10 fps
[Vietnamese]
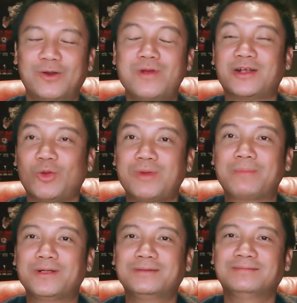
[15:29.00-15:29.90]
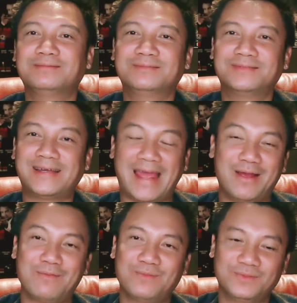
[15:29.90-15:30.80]
cũng gần chục năm nữa hay
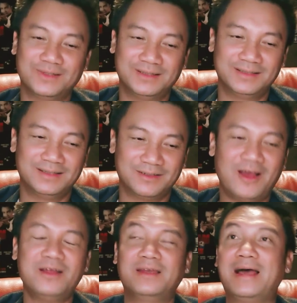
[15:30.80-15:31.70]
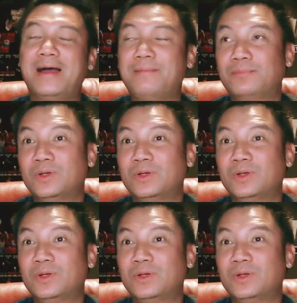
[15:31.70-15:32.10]
không đó là